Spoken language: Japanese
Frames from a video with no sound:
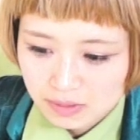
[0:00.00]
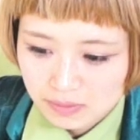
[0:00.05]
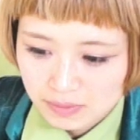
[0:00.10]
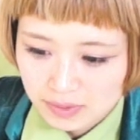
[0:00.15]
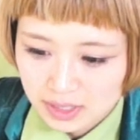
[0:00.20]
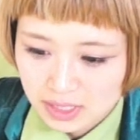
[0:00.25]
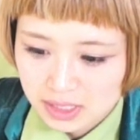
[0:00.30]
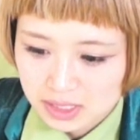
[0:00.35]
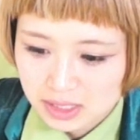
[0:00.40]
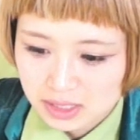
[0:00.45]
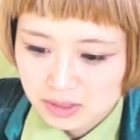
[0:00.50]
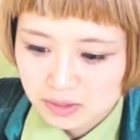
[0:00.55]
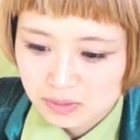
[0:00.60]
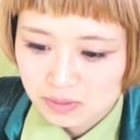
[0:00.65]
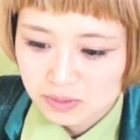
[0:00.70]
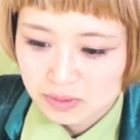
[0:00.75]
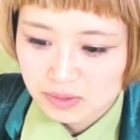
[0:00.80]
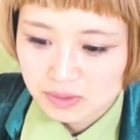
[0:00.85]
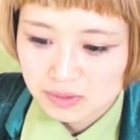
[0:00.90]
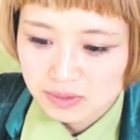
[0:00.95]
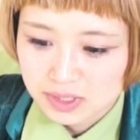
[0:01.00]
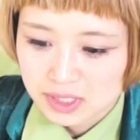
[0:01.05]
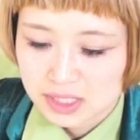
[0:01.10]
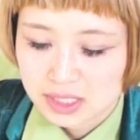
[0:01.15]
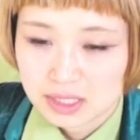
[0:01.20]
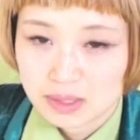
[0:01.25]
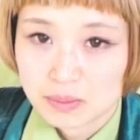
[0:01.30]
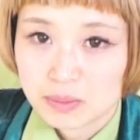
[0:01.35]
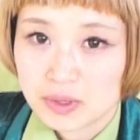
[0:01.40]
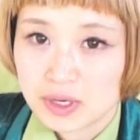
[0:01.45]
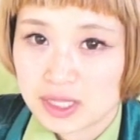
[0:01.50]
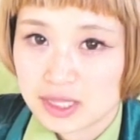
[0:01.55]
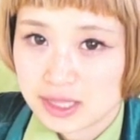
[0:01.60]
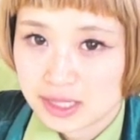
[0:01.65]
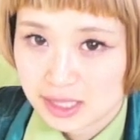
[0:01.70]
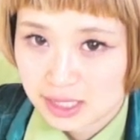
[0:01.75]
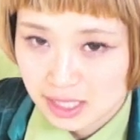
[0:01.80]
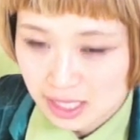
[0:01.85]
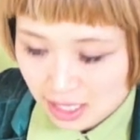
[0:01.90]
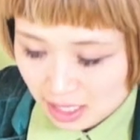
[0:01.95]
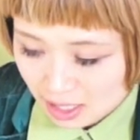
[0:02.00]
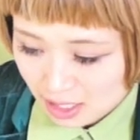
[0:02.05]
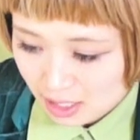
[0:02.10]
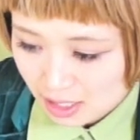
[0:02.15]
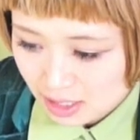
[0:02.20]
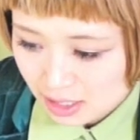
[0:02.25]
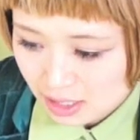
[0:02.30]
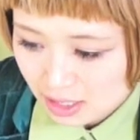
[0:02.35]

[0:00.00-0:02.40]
私のことを知ってもらって